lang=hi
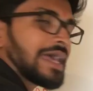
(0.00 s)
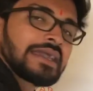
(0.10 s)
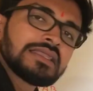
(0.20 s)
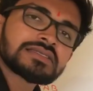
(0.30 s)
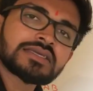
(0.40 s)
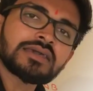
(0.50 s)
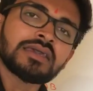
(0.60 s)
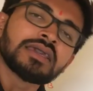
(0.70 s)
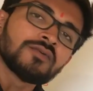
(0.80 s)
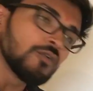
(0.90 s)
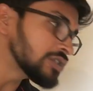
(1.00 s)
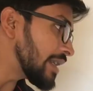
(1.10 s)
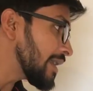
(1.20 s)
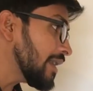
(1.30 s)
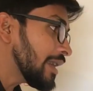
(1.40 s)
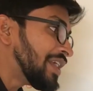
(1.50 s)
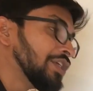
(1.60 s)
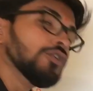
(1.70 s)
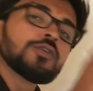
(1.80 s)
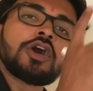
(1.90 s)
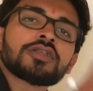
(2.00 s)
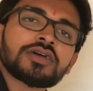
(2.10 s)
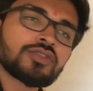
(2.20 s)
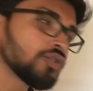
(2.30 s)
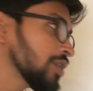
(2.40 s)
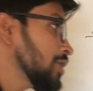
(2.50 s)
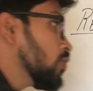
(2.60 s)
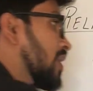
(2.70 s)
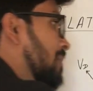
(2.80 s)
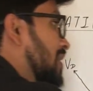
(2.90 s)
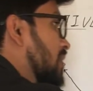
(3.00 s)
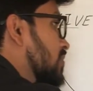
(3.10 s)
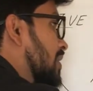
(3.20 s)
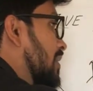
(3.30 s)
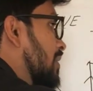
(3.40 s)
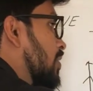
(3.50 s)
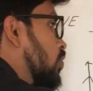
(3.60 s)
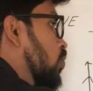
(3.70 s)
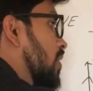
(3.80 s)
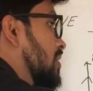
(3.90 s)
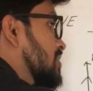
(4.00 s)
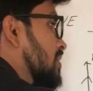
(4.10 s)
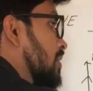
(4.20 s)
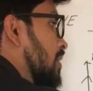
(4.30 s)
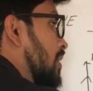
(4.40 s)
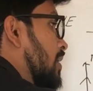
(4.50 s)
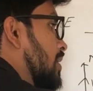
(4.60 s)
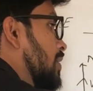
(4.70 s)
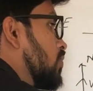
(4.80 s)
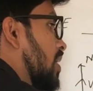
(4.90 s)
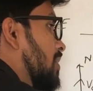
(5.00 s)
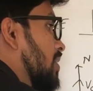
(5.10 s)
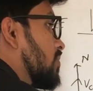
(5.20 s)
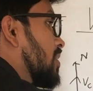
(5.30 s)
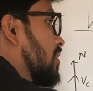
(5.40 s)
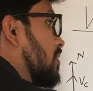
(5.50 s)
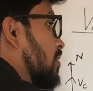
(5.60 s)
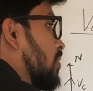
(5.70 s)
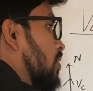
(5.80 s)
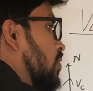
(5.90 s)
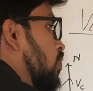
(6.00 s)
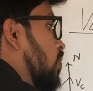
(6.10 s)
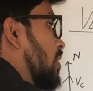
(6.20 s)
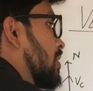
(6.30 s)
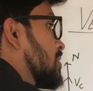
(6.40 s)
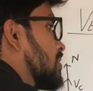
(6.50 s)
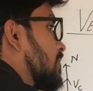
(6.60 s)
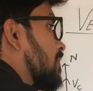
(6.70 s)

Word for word: साइकिलिस्ट है वो जा रहा है ड्यू नॉर्थ तो ड्यू का मीनिंग होता है टूवर्ड्स ड्यू का मीनिंग होता है टूवर्ड्स